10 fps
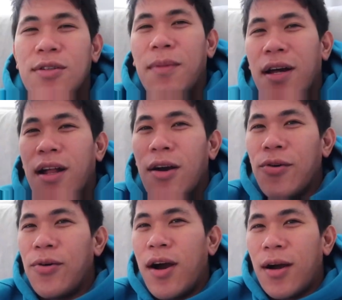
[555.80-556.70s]
So, sa mga
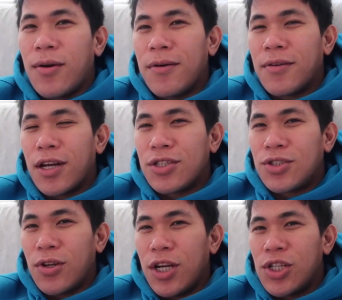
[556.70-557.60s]
nakuha
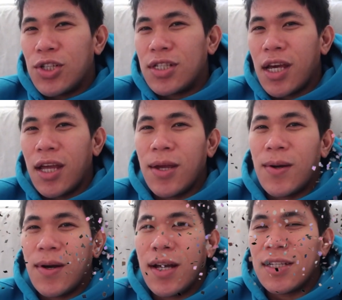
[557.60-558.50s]
congratulations sa
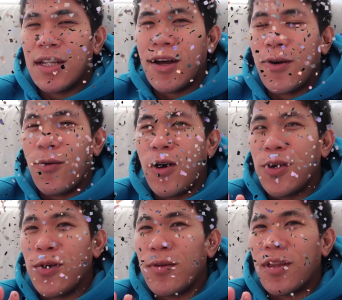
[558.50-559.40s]
inyo kasi nakakuha
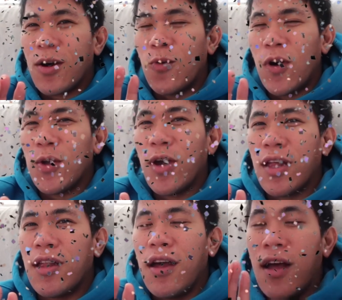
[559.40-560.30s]
nyo, nakuha nyo,
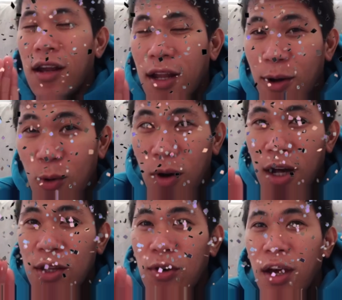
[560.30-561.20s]
nakuha
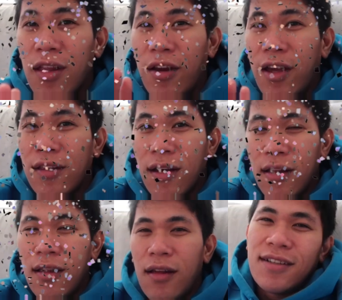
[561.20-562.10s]
nyo yan retail.